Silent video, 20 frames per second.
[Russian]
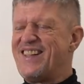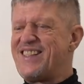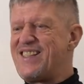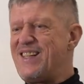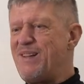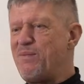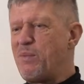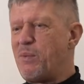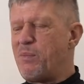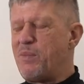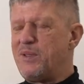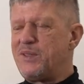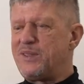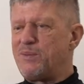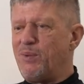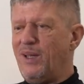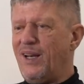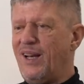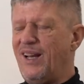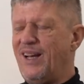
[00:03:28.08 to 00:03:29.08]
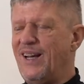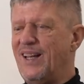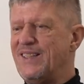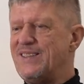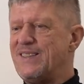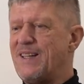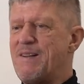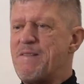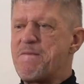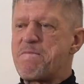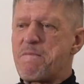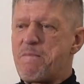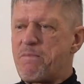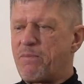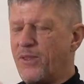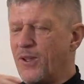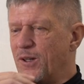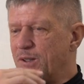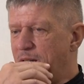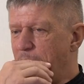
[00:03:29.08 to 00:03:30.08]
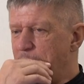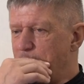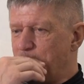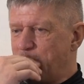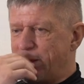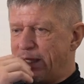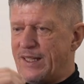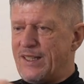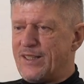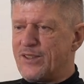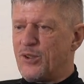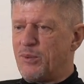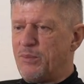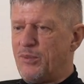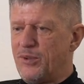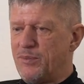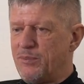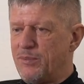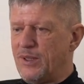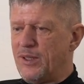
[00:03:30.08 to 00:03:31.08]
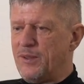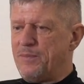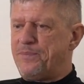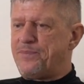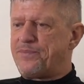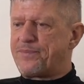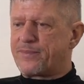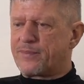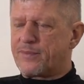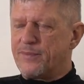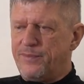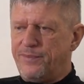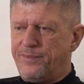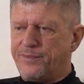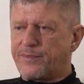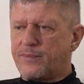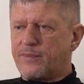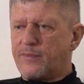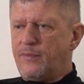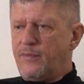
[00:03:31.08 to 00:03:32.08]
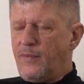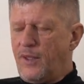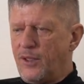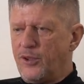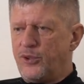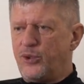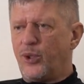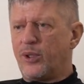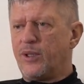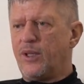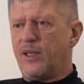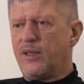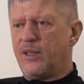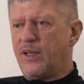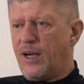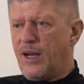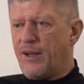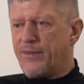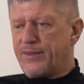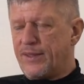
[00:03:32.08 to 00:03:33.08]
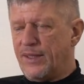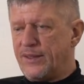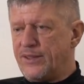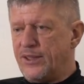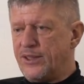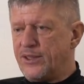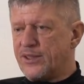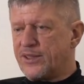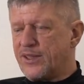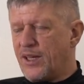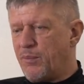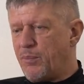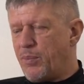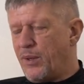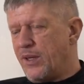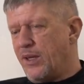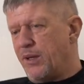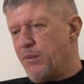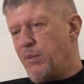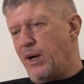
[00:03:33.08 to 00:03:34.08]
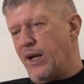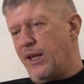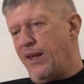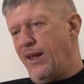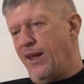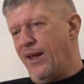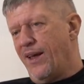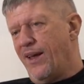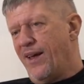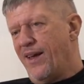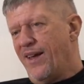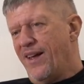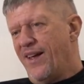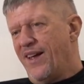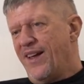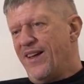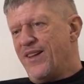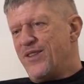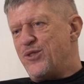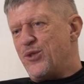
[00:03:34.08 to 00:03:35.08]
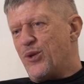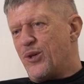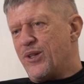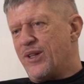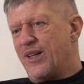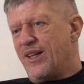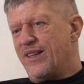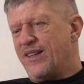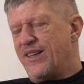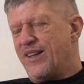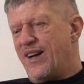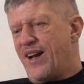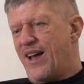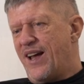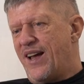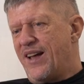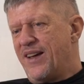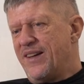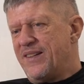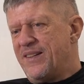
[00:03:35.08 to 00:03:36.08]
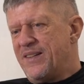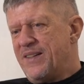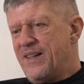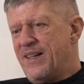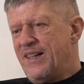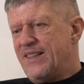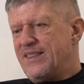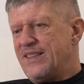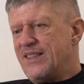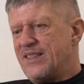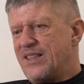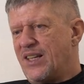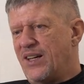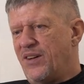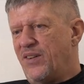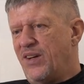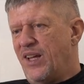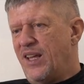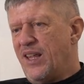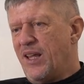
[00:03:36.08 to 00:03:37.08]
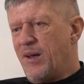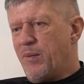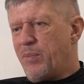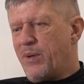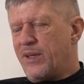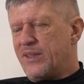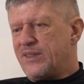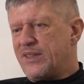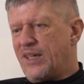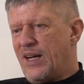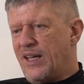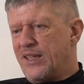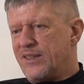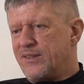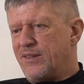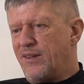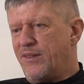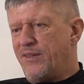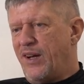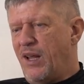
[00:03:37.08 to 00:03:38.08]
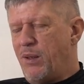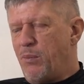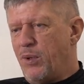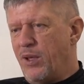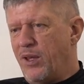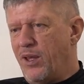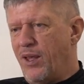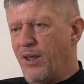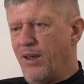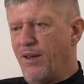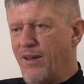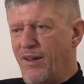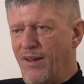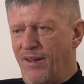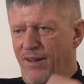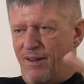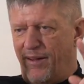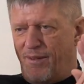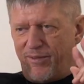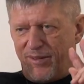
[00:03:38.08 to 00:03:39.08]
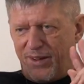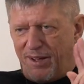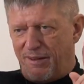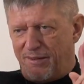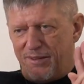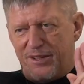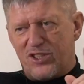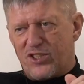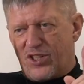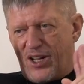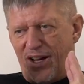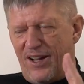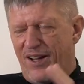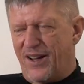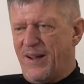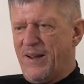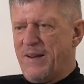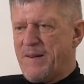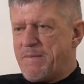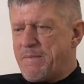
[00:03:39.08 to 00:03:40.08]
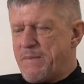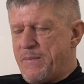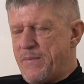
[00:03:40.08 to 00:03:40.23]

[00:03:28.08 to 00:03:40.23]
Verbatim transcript: дошли, мы бы смирились. Но там надо, чтобы он был черная дыра в классическом понимании. Черная дыра с искривлением пространства времени, в кавычках.